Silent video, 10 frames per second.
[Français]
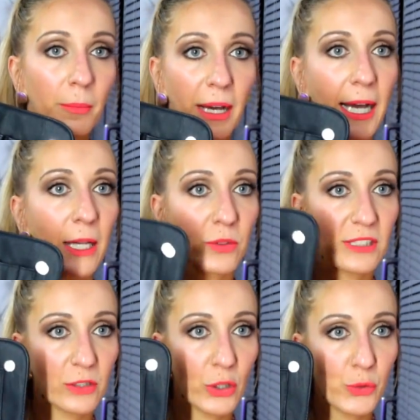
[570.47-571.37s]
pareil, on
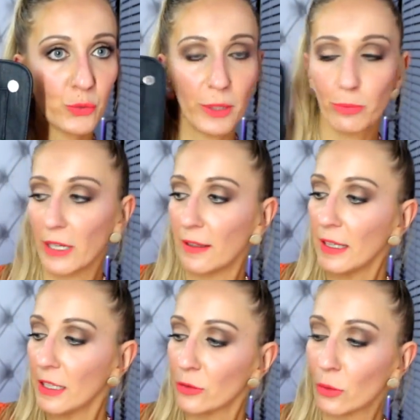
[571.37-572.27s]
détruit tous les poils.
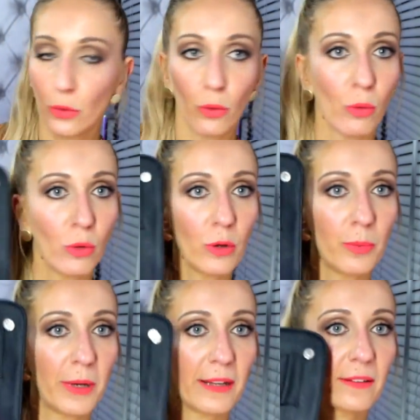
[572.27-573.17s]
Donc, on
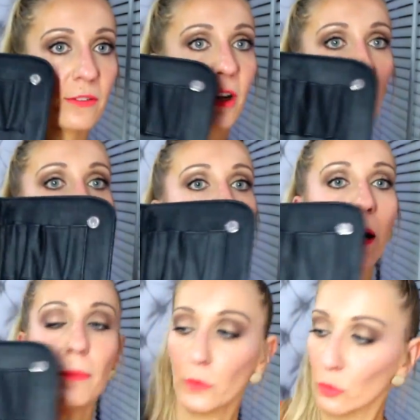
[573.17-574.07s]
le passe vers le
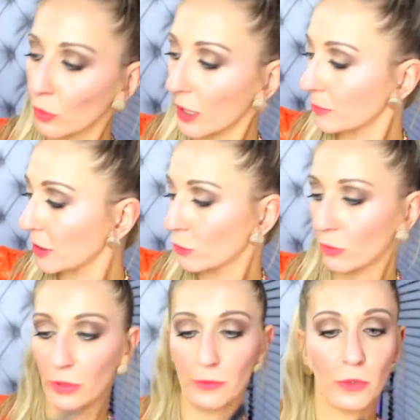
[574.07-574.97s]
bas, donc
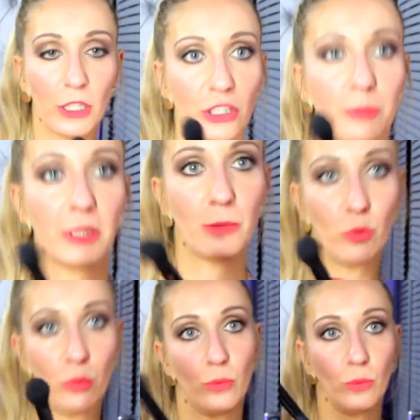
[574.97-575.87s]
admettons, ben, là j'ai pris
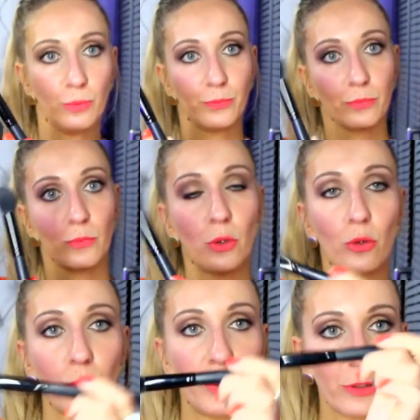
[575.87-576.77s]
mon
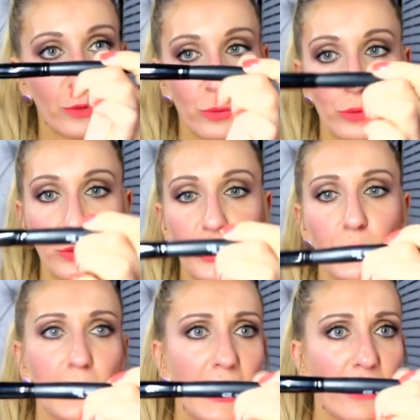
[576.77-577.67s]
le pinceau de
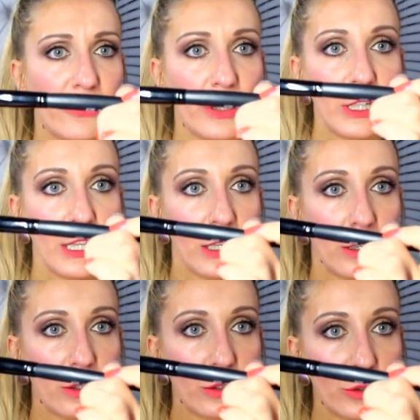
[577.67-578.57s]
chez ELF
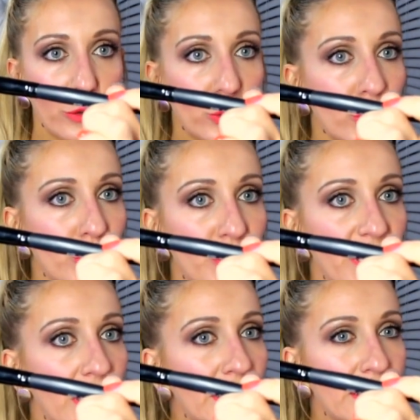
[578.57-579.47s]
euh, que
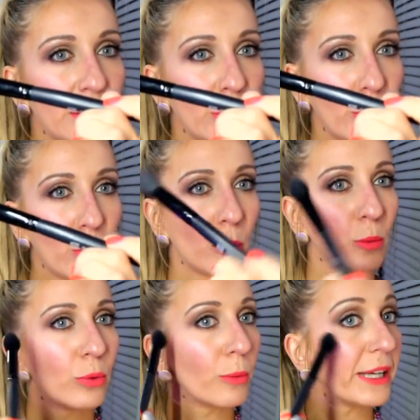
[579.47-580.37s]
j'utilise
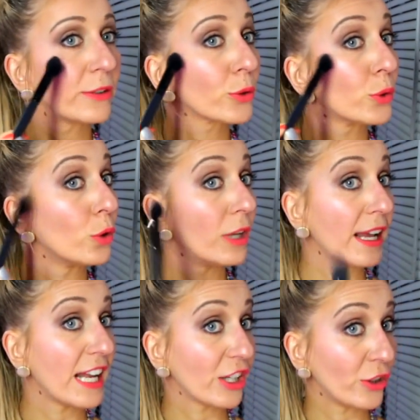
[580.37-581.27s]
euh, pour mettre euh,
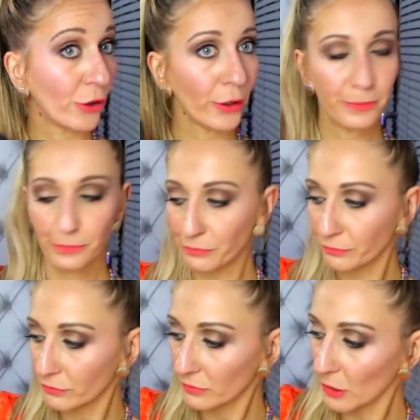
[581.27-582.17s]
l'highlighter.
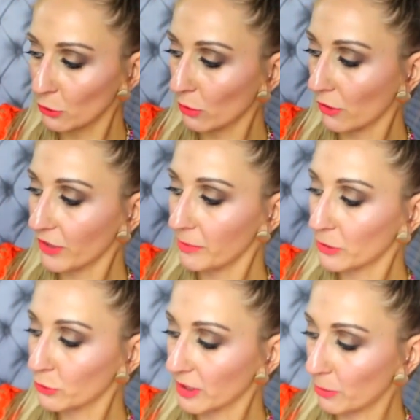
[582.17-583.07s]
Donc en fait,
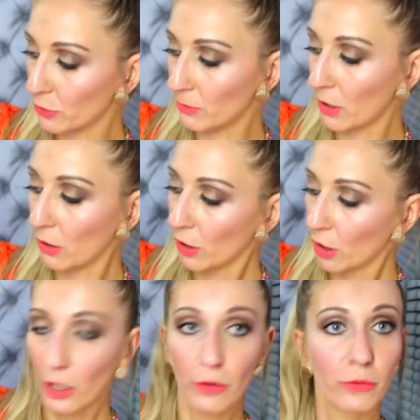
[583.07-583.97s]
ben, tout simplement,
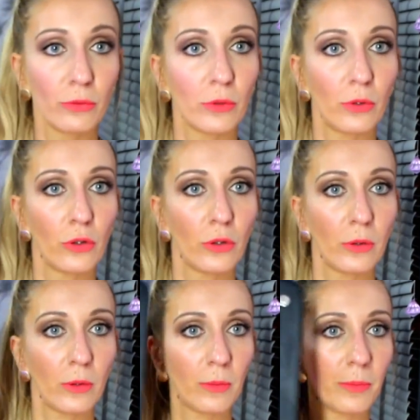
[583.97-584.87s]
vous
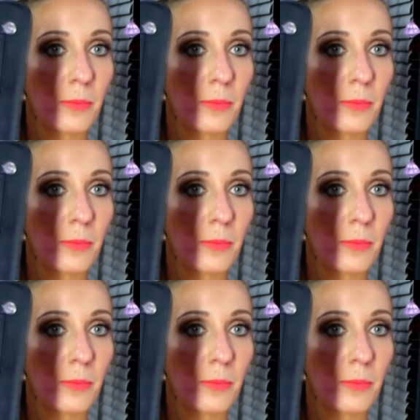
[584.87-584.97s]
le